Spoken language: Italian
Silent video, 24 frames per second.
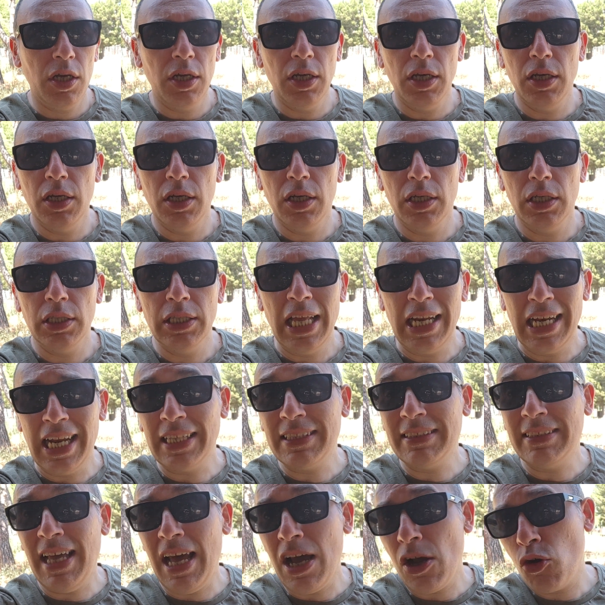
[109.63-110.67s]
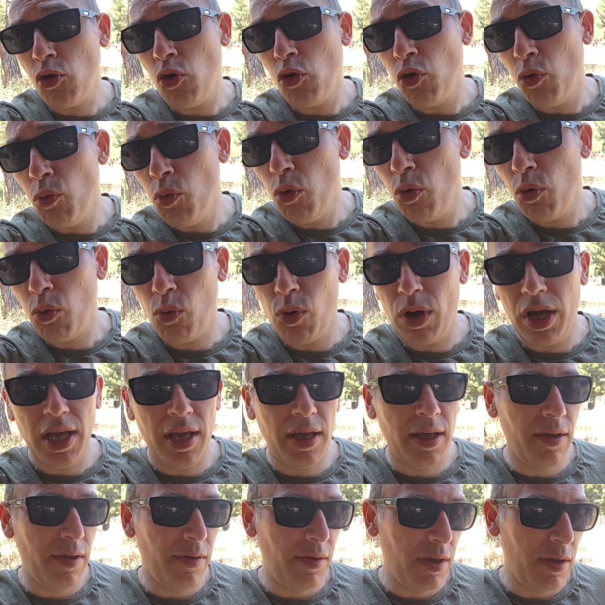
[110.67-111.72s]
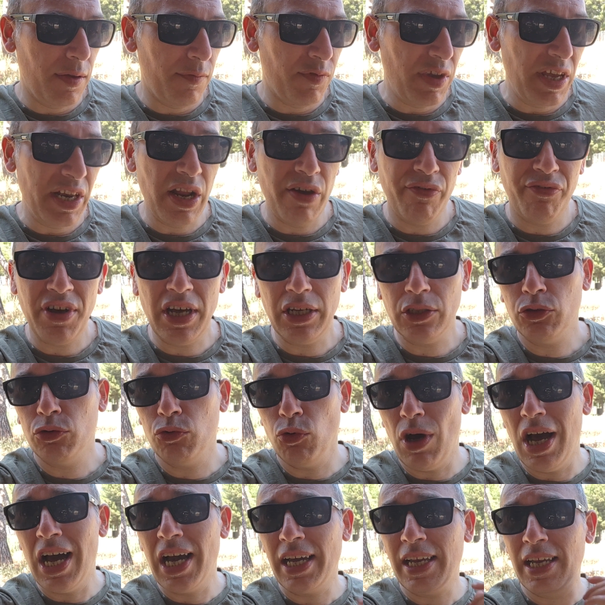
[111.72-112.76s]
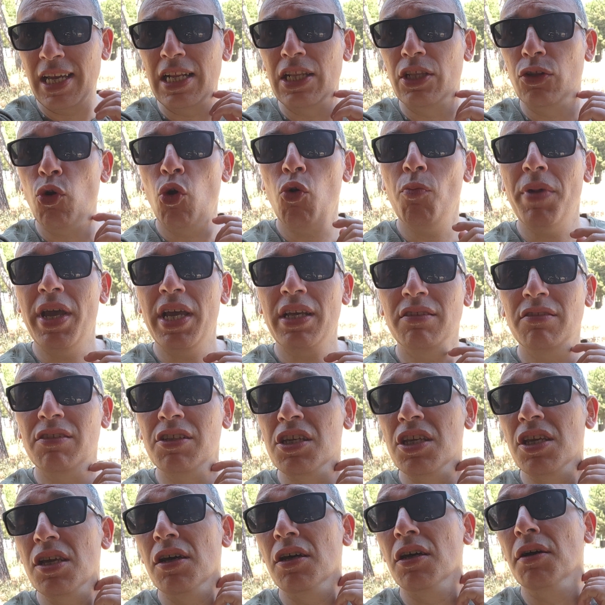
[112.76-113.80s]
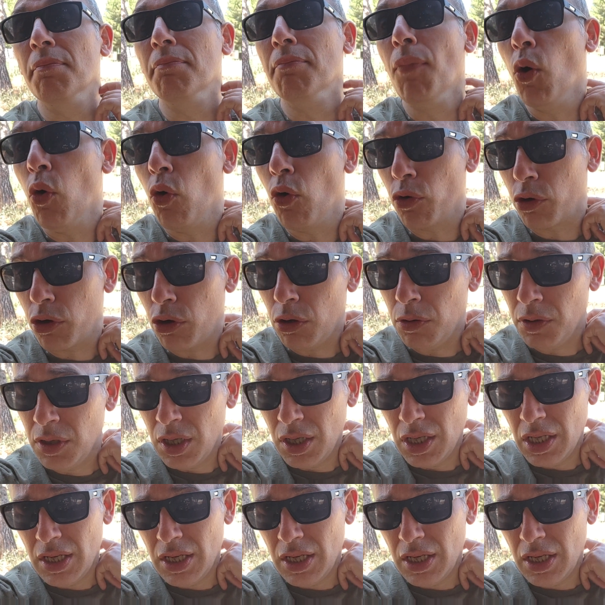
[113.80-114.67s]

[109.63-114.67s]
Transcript: eh, nell'attacco comunque eh, viene fatto anche il nome di eh, Moro,